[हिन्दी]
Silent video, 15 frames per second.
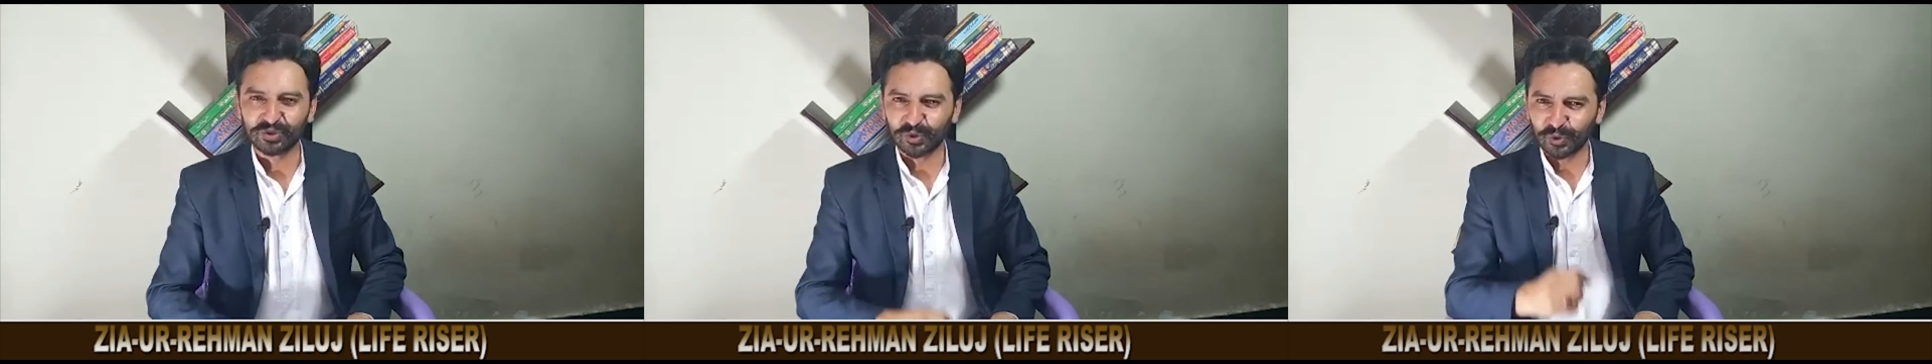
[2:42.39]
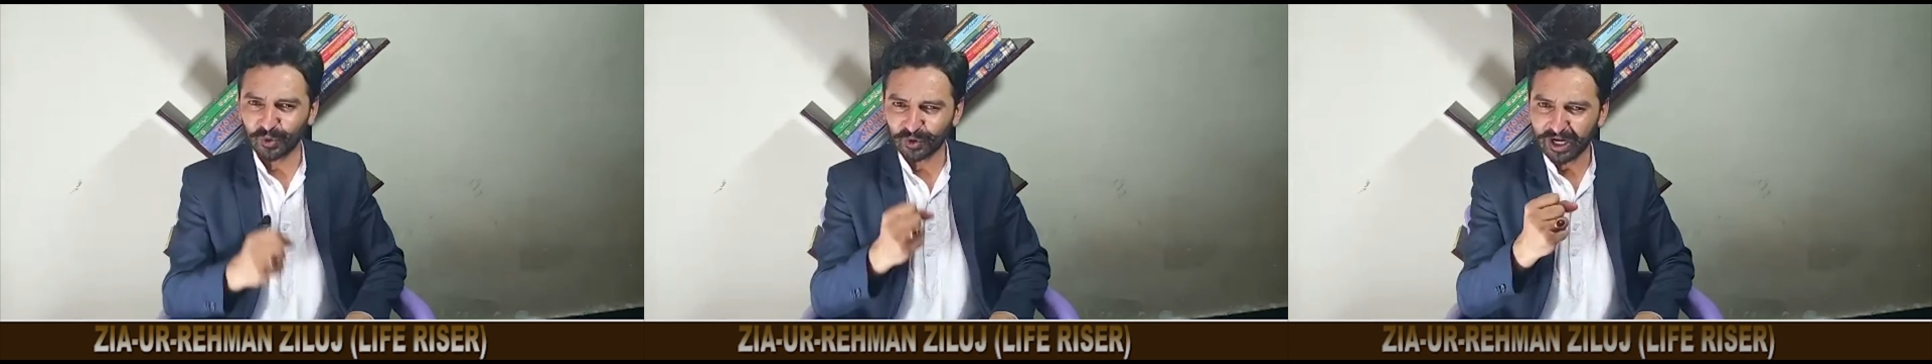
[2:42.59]

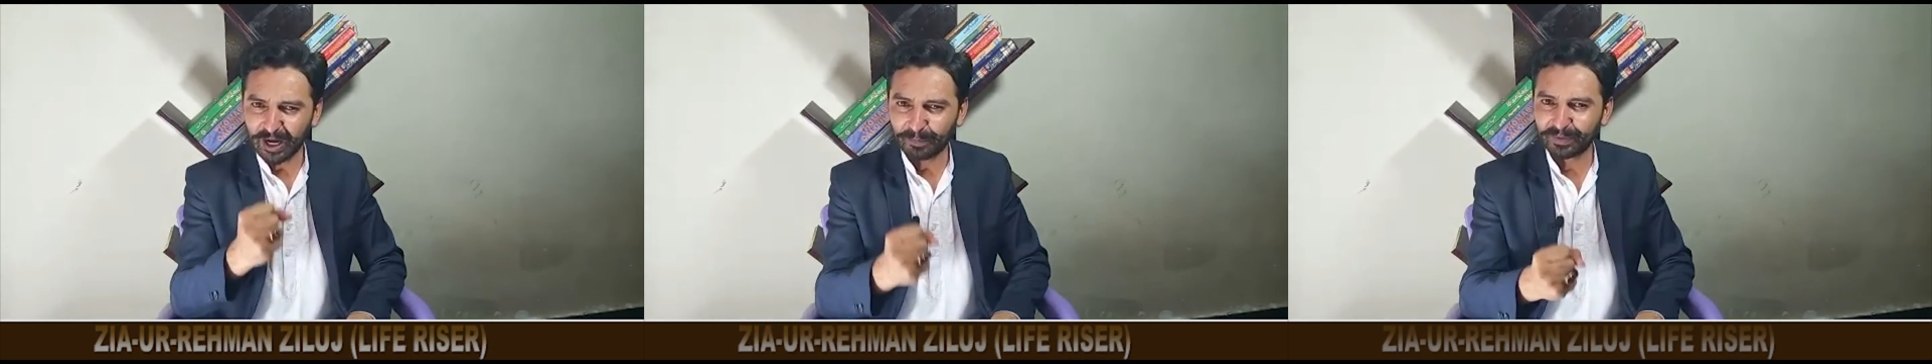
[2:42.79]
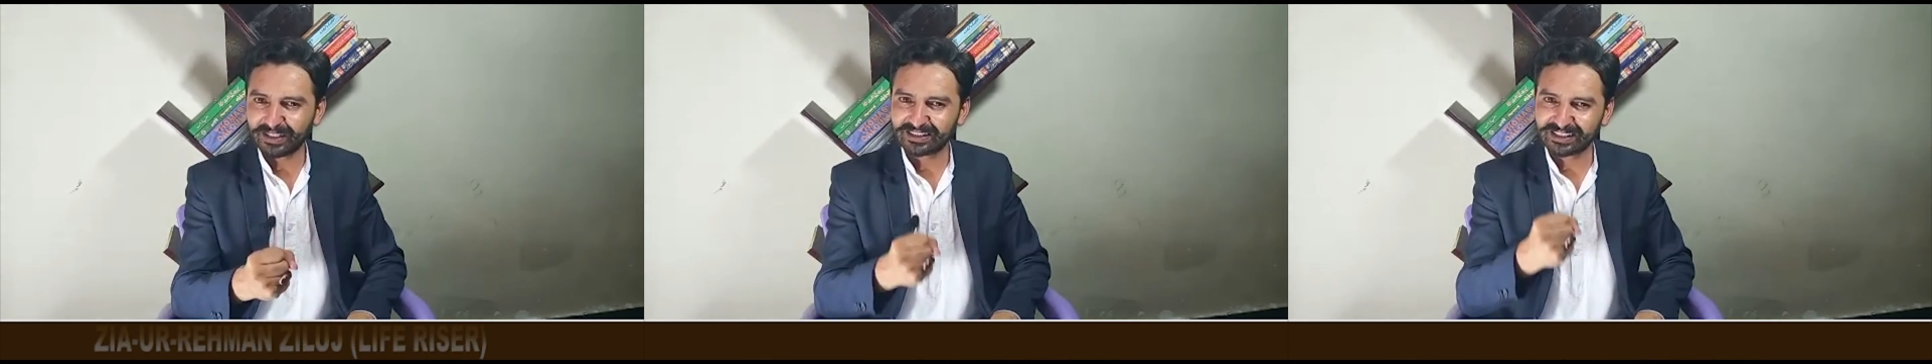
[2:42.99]
जो लोग
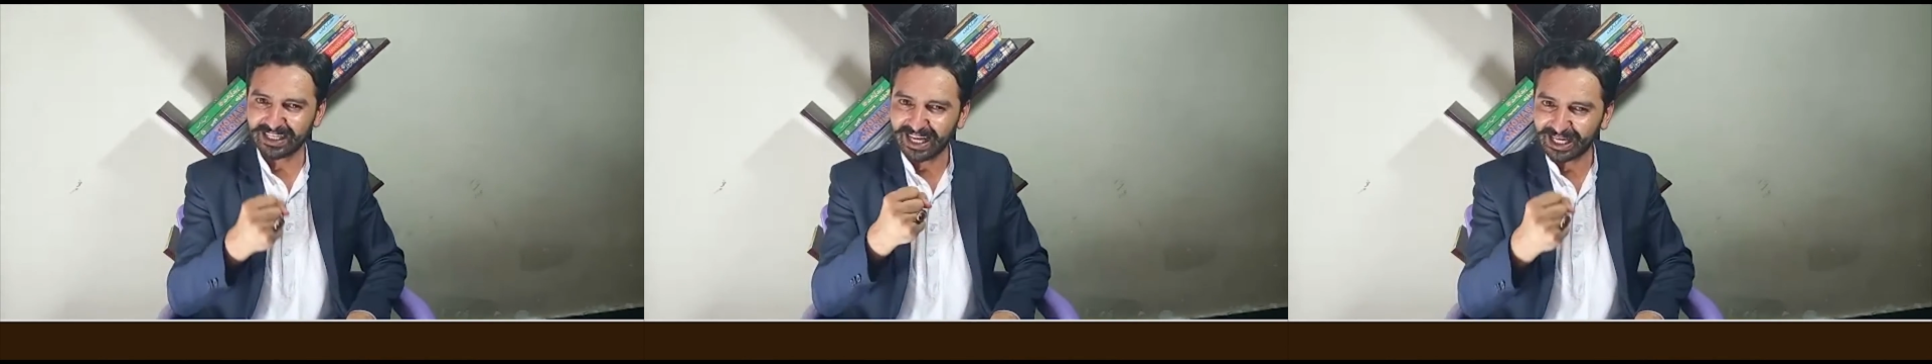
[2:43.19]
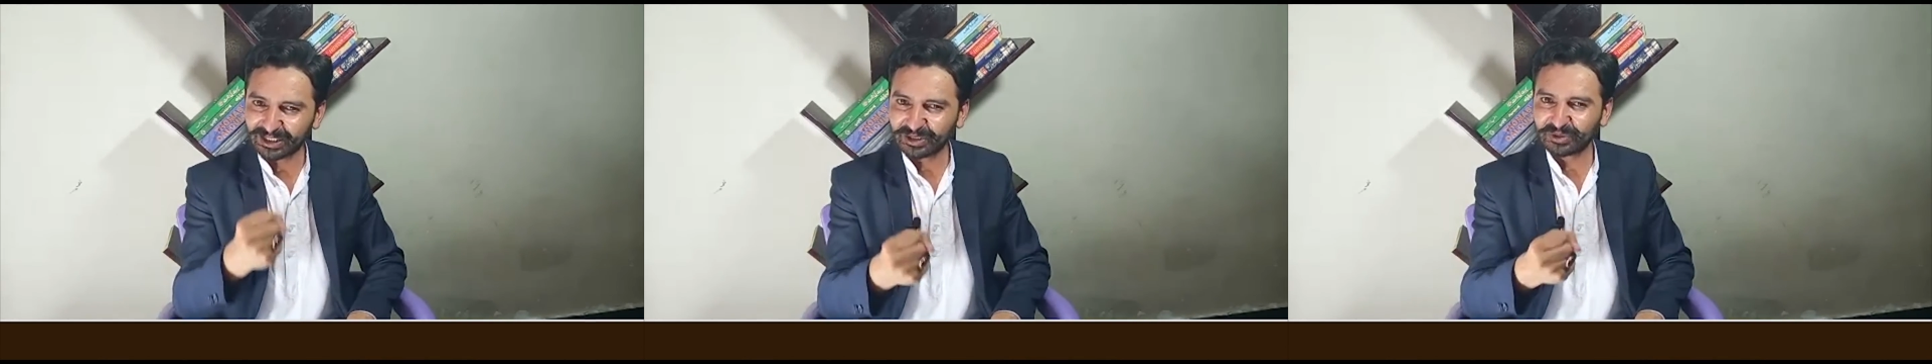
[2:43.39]
आपकी
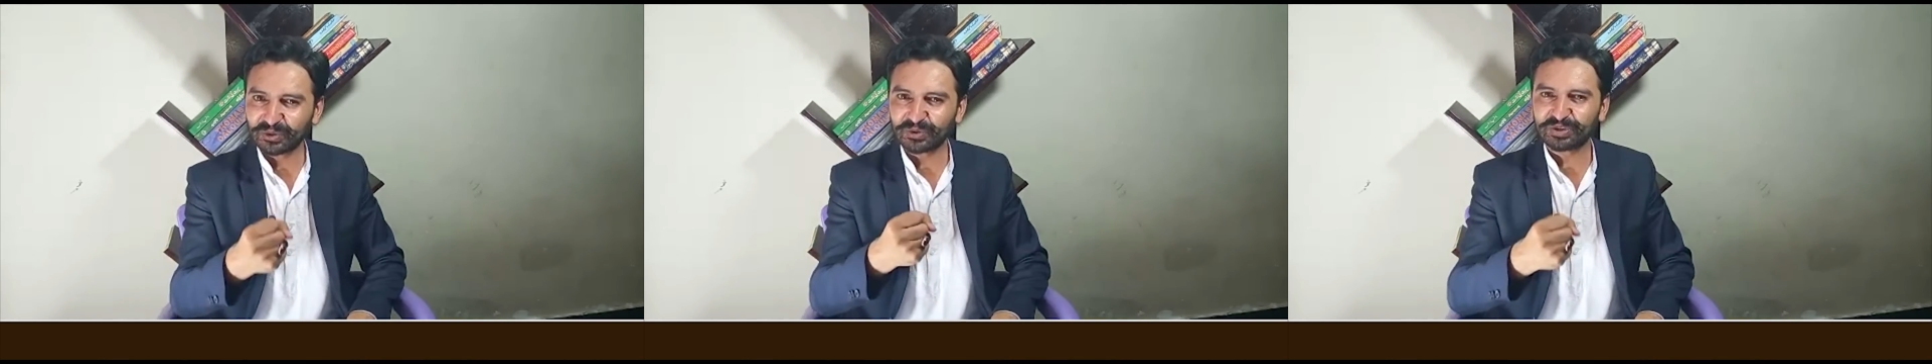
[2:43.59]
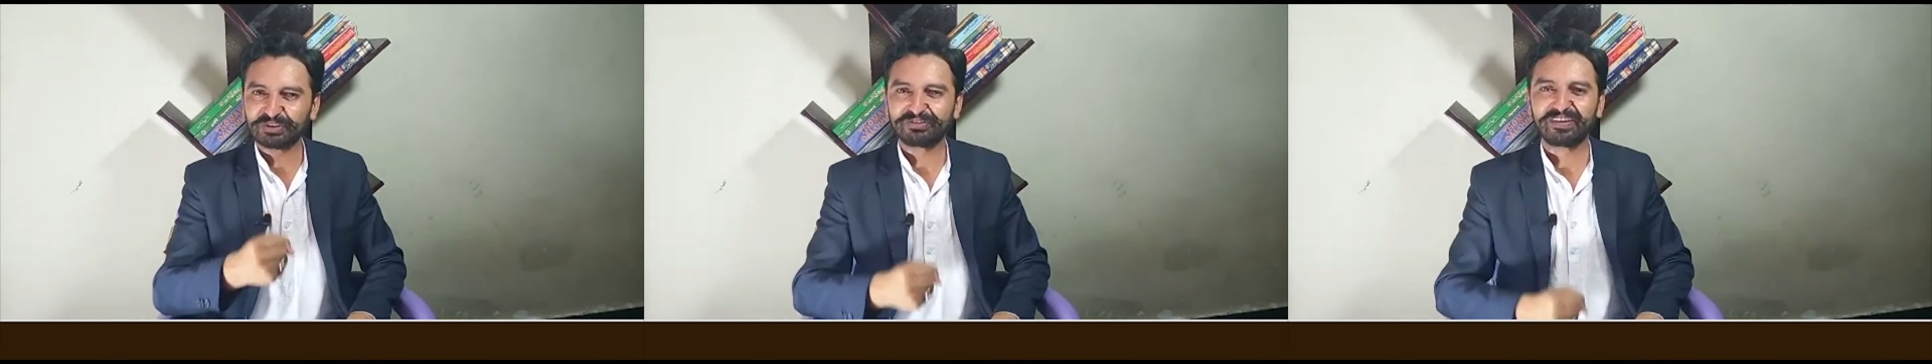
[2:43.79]

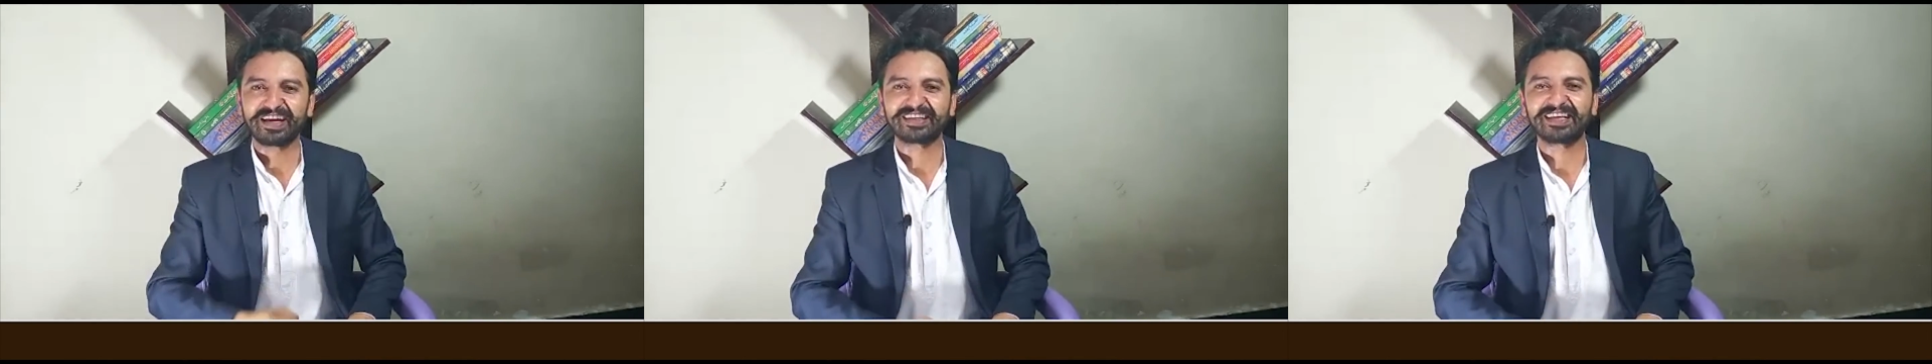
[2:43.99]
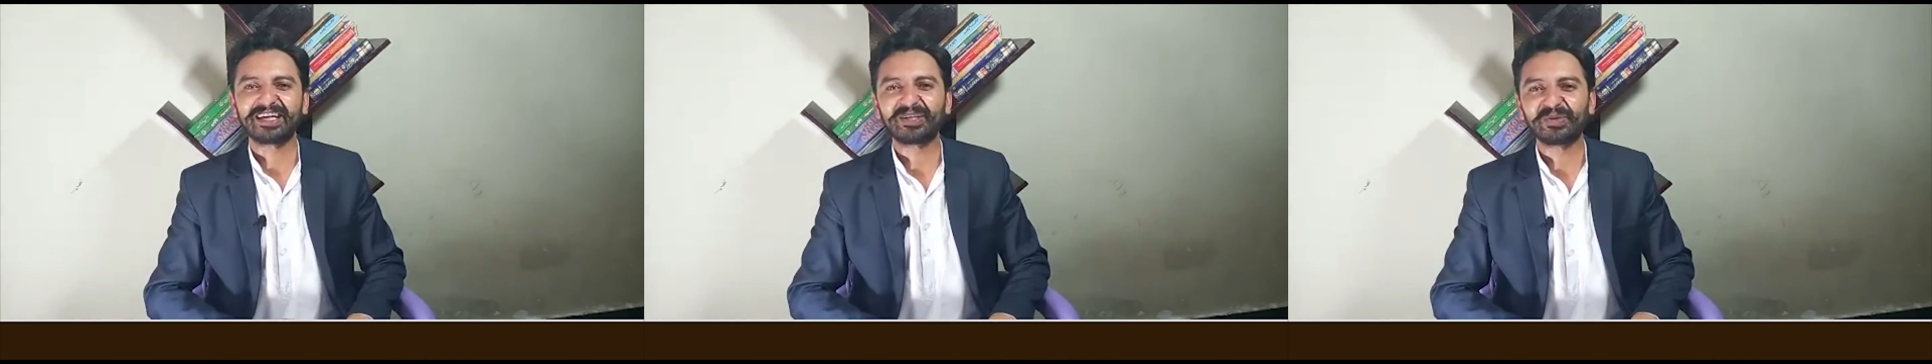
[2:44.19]
सलाहियतों से
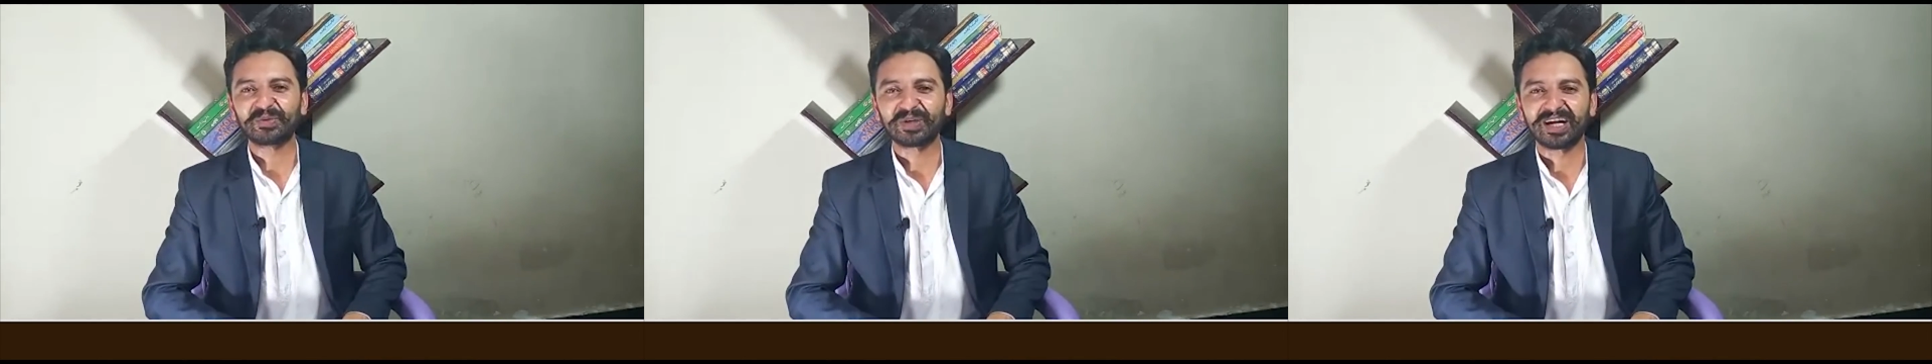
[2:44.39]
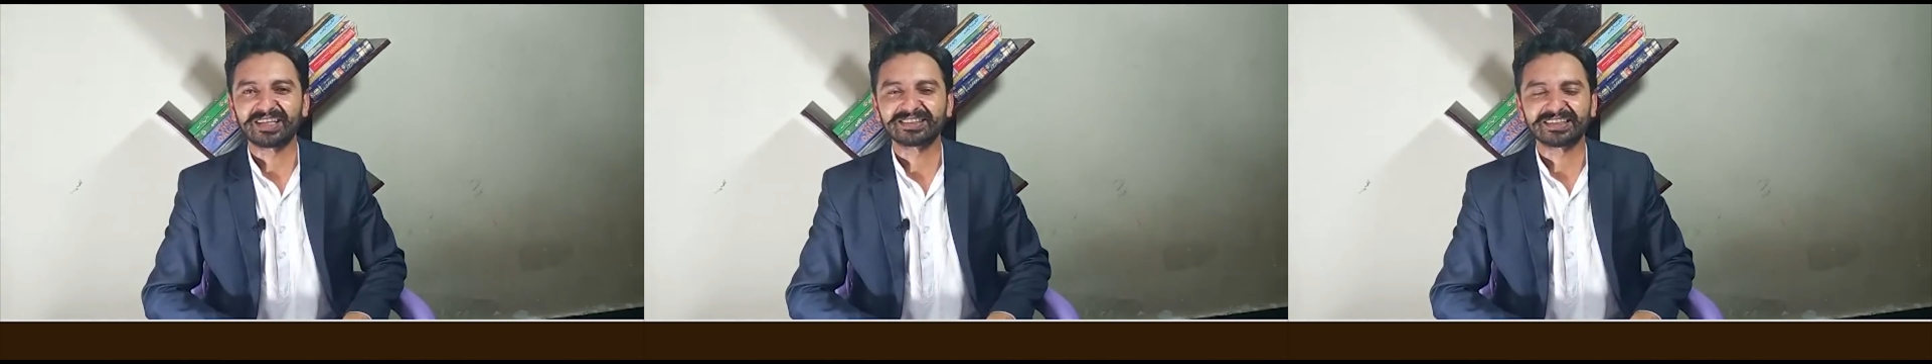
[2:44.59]
फ़ायदा ही नहीं
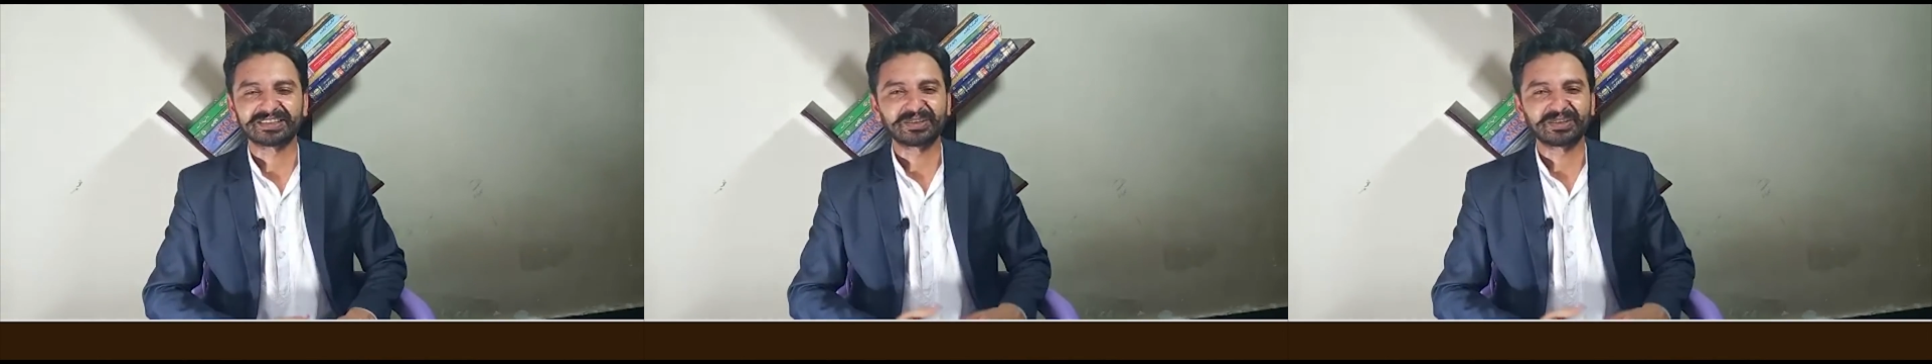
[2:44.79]
उठा